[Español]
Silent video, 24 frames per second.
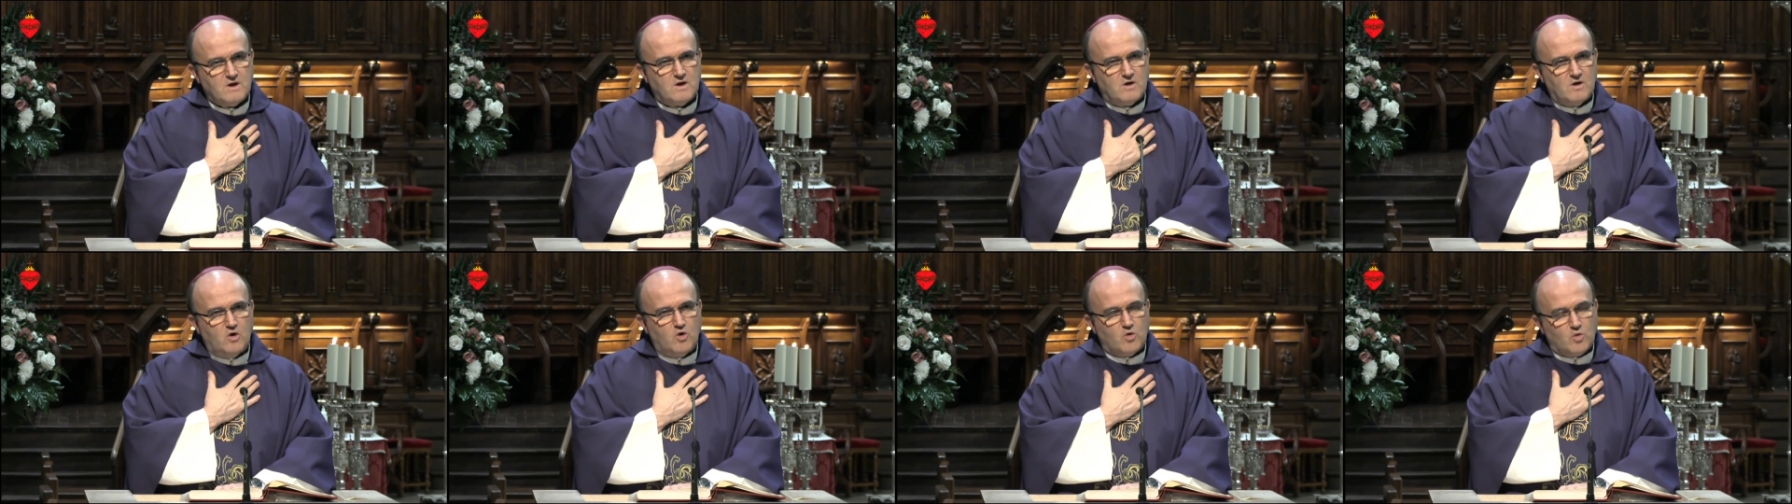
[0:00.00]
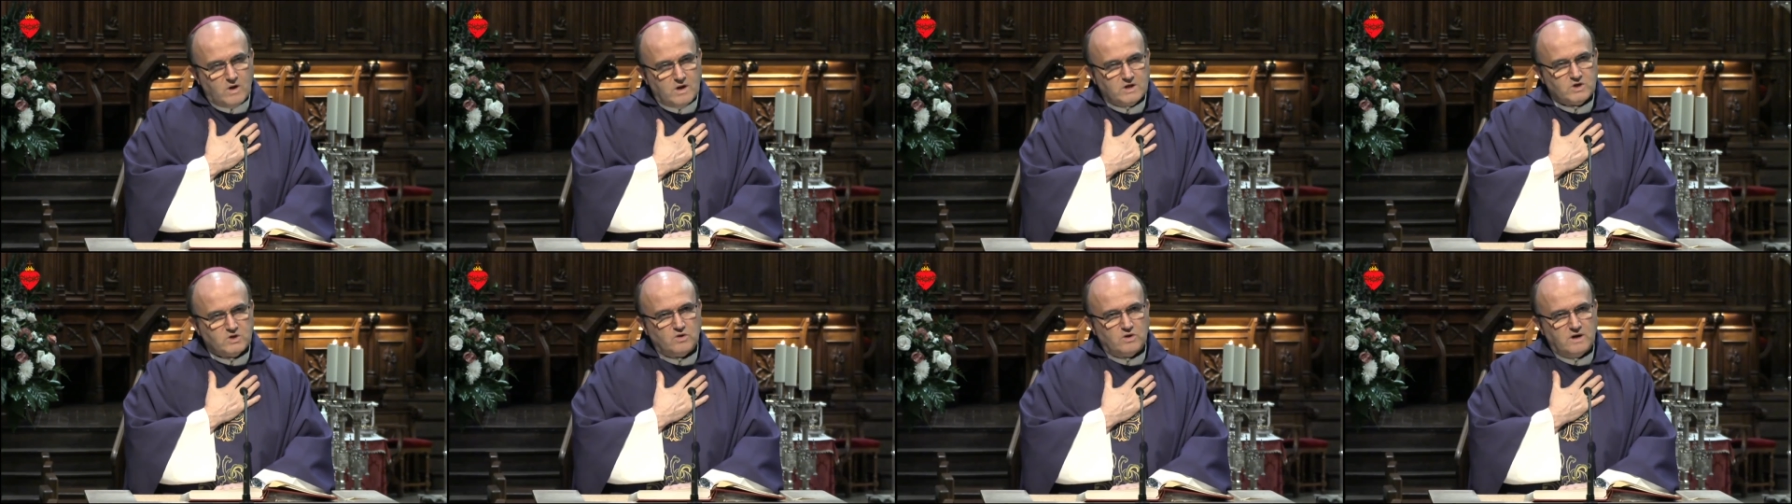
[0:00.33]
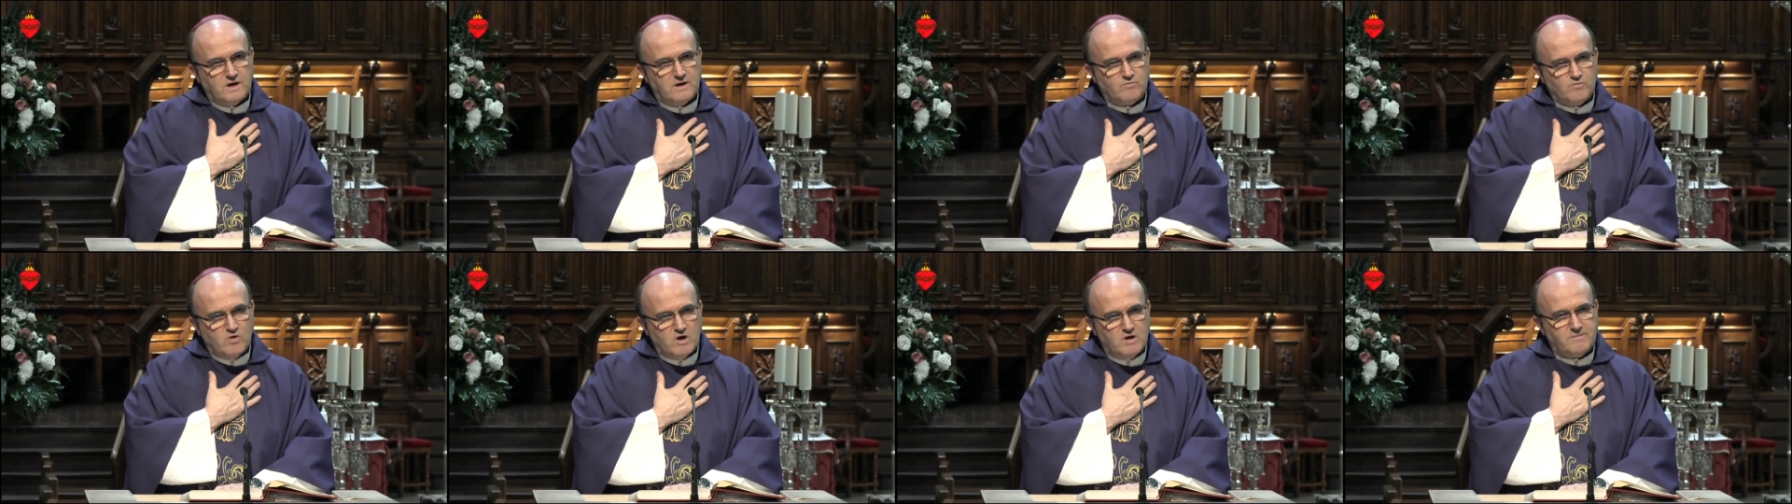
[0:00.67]
o cuando
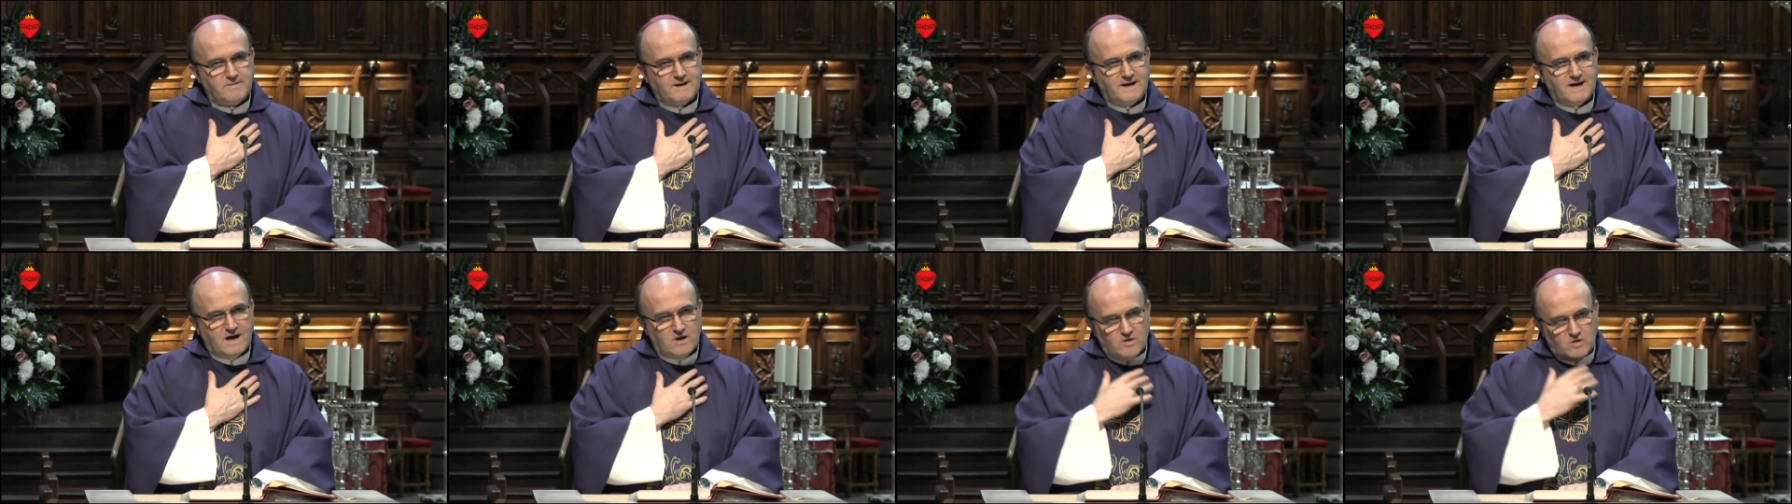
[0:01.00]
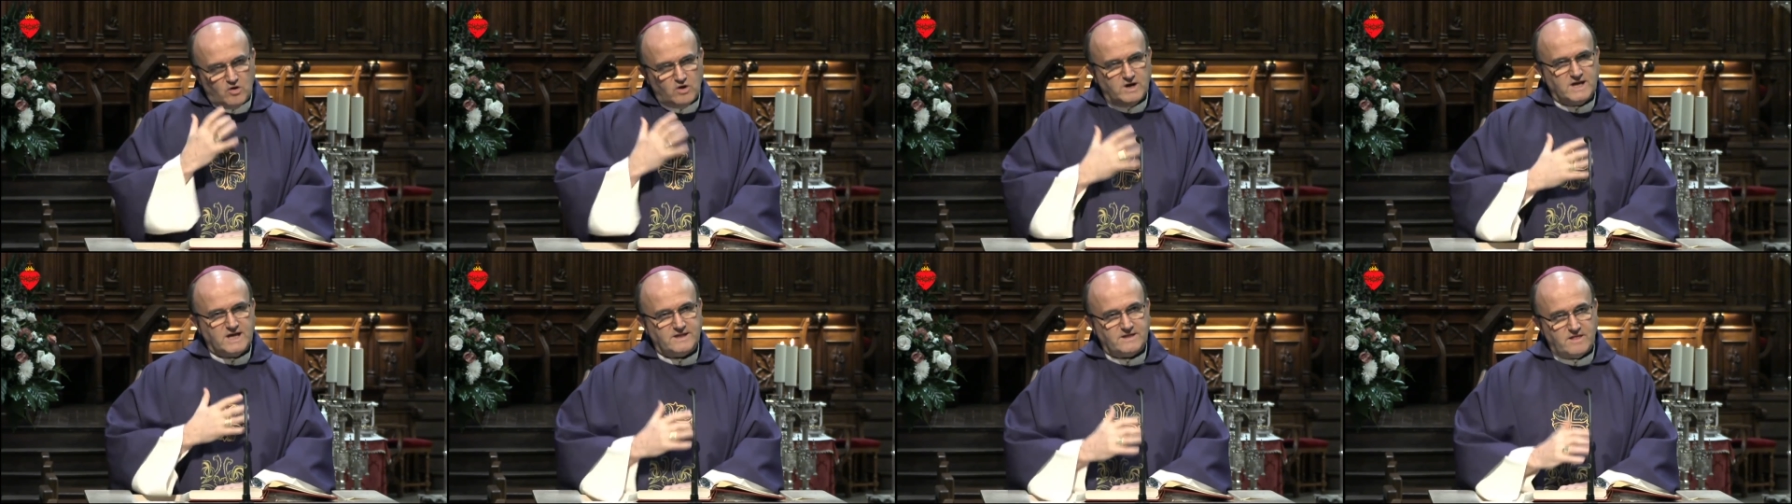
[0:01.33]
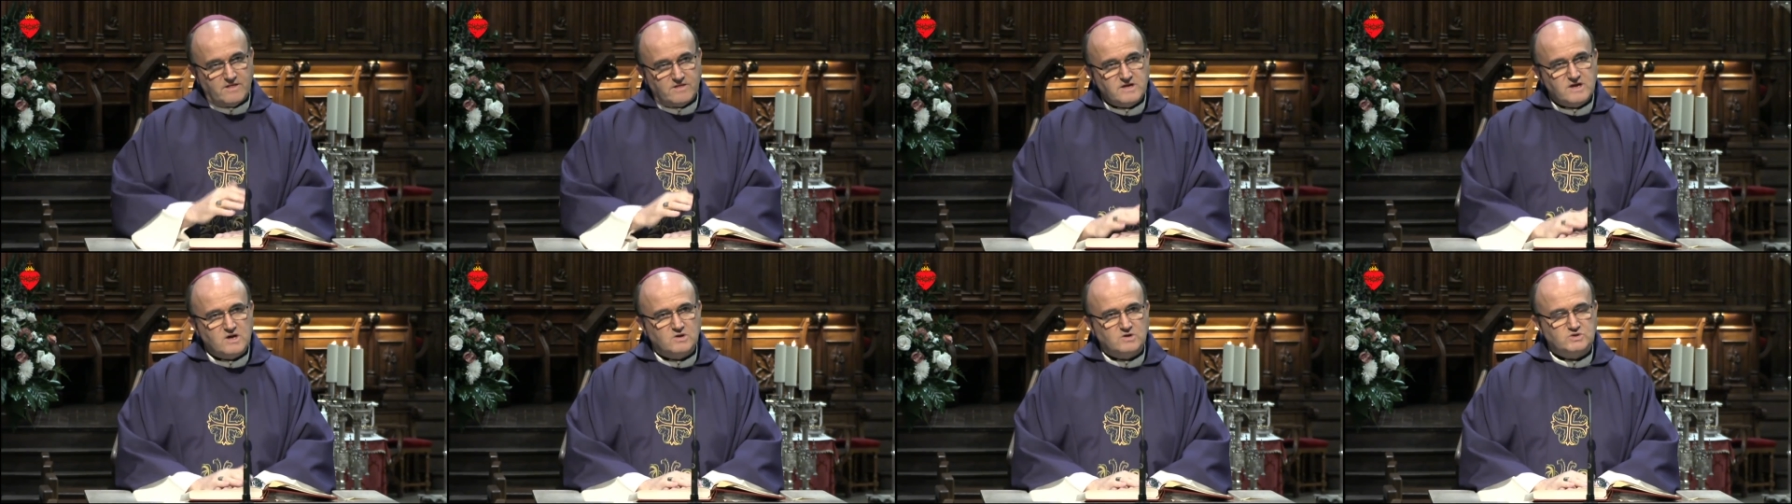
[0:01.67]
le mueve la gloria
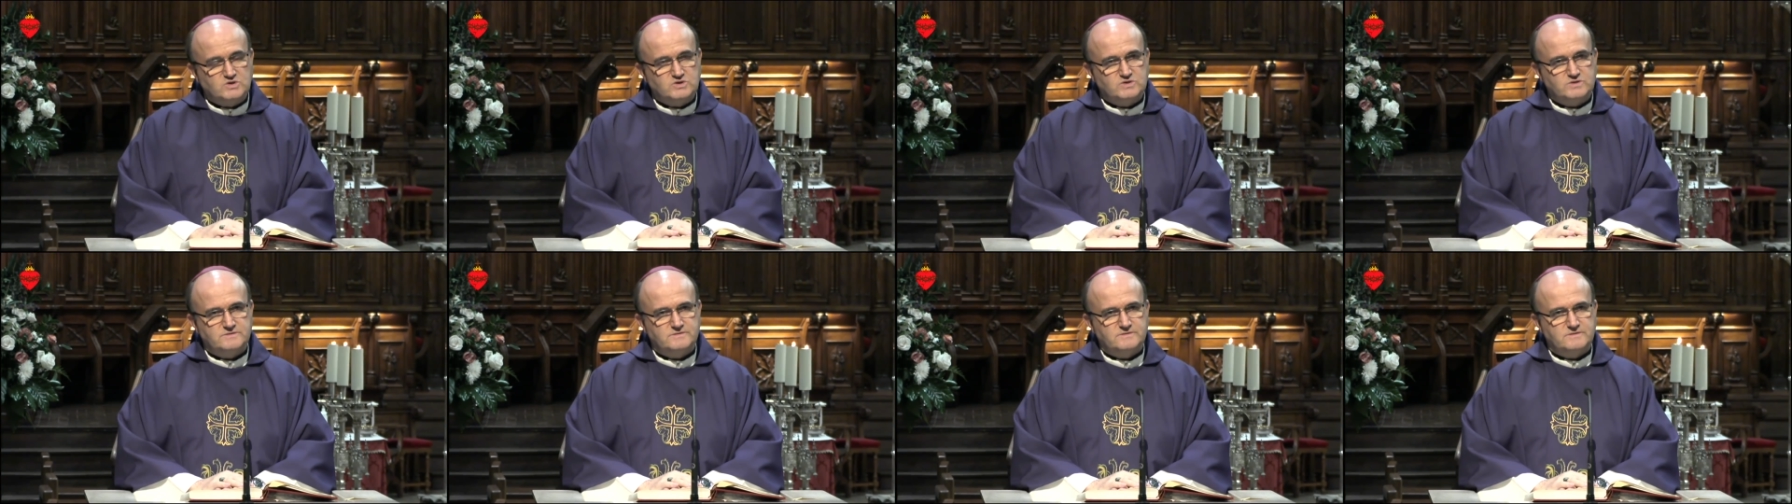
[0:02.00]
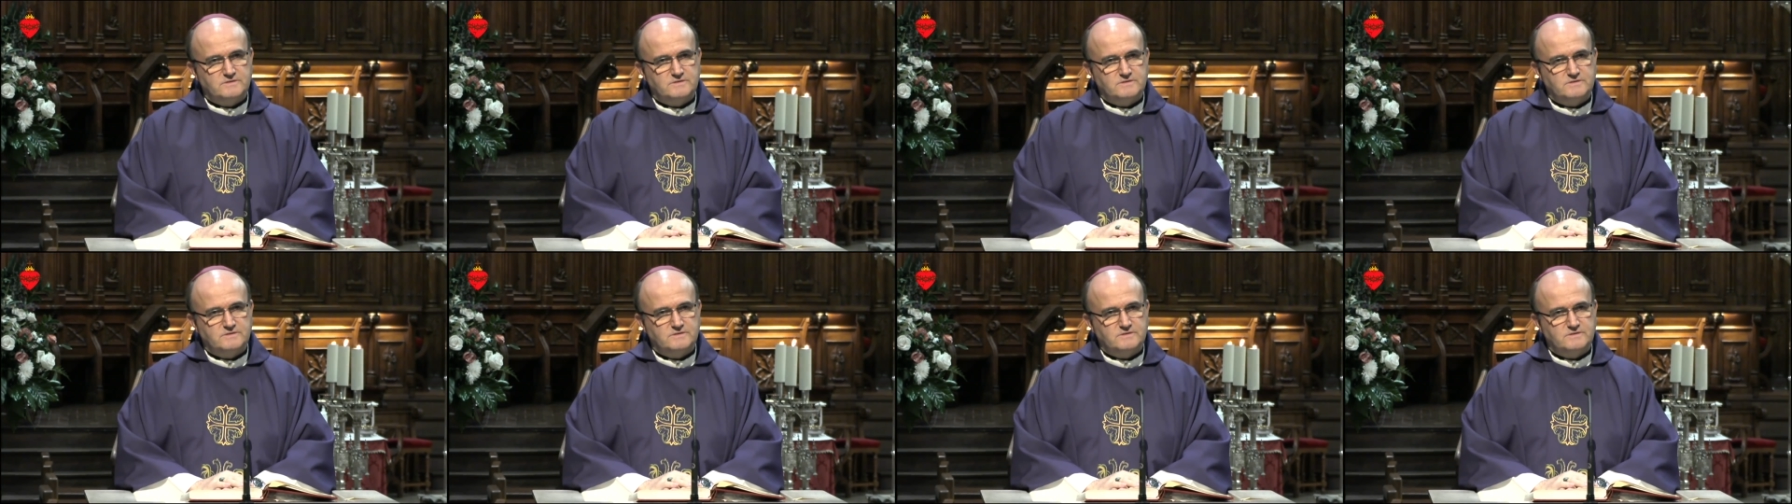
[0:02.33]
de Dios.